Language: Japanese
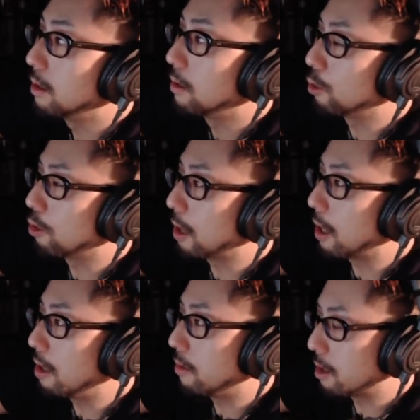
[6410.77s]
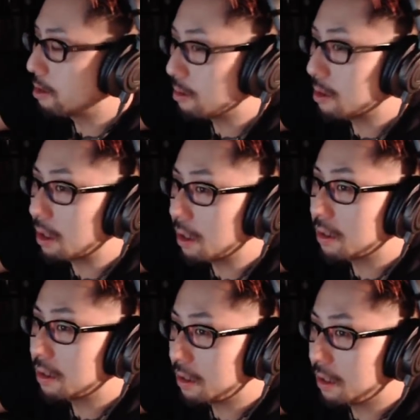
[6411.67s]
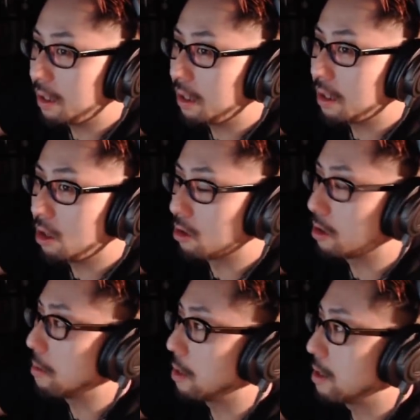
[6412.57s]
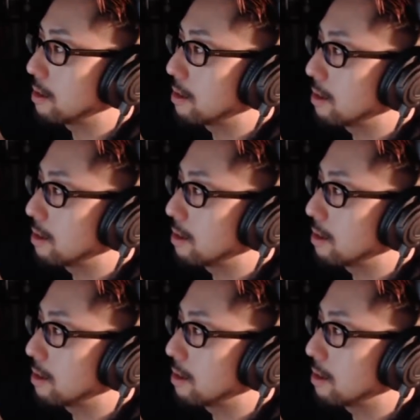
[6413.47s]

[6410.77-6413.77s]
音でかいわすいません、はい、気をつけます。